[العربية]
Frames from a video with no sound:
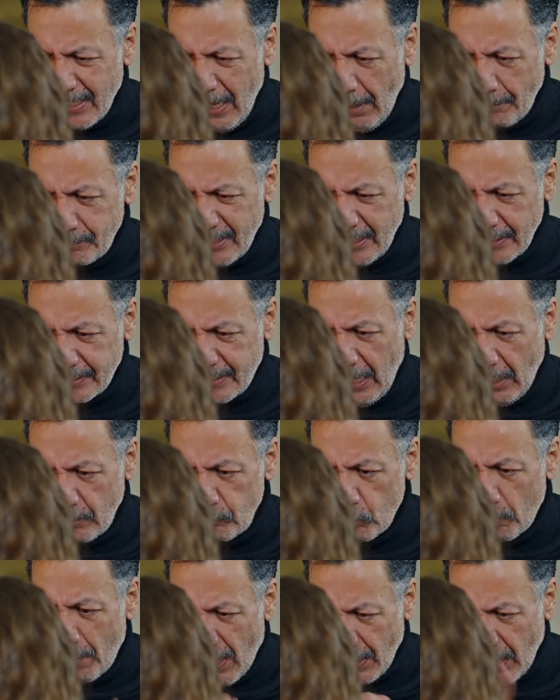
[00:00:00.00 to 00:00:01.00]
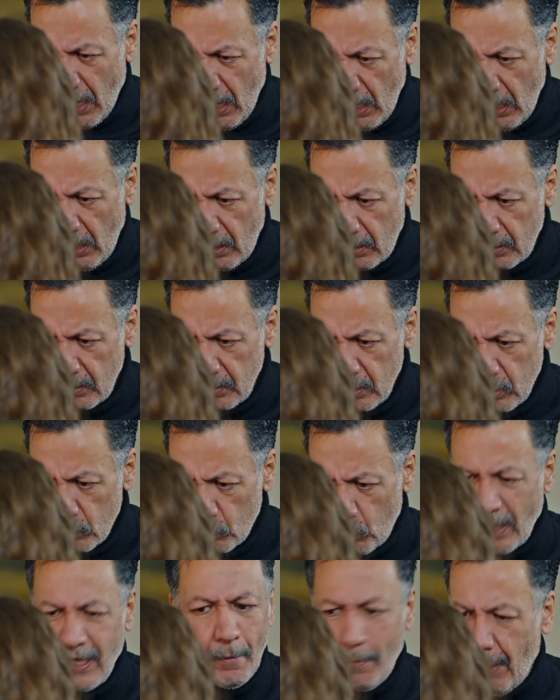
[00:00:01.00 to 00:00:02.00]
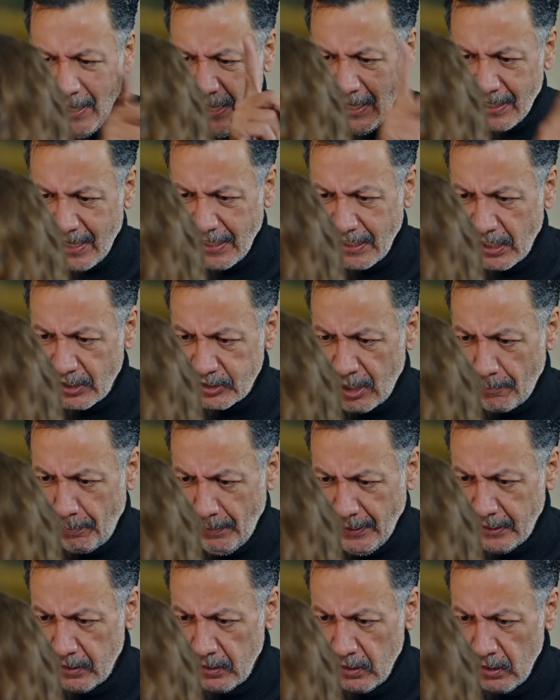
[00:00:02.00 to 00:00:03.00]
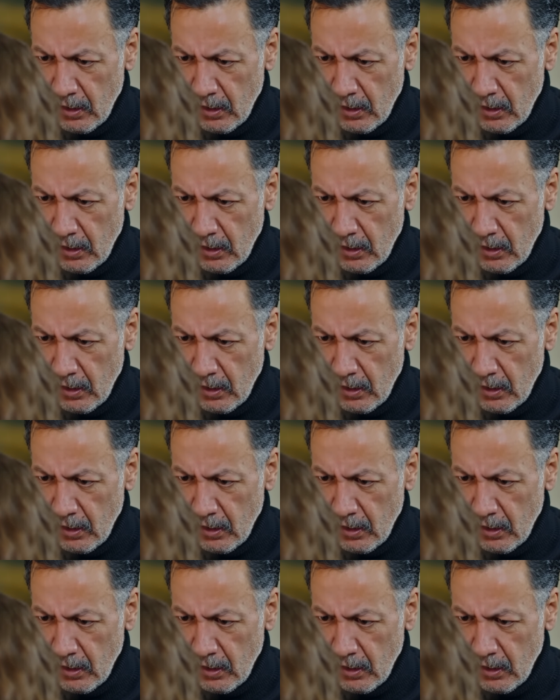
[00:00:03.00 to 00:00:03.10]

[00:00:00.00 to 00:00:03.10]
اللي عم تحكي عنه ما راح وانا ما راح اغير طبعي